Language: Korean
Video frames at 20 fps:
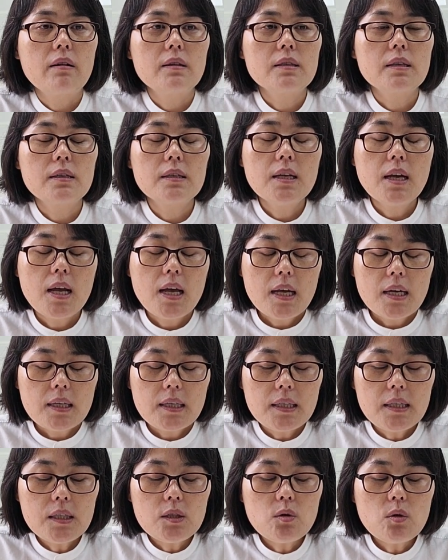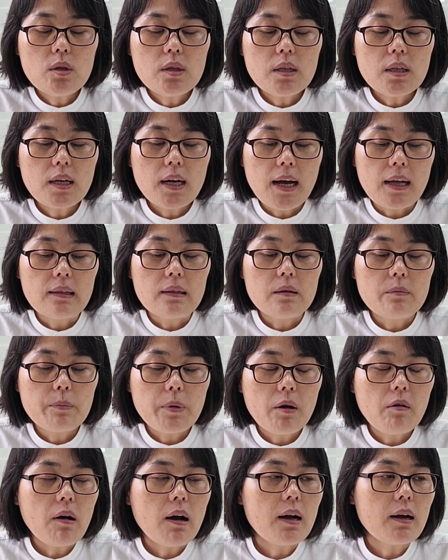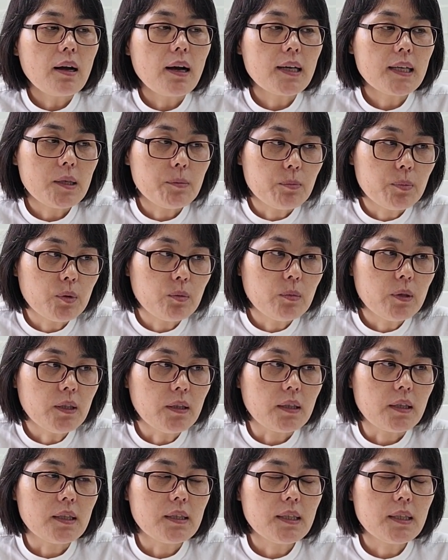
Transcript: 그래서 그리스도인들이 갖는 평안과 기쁨은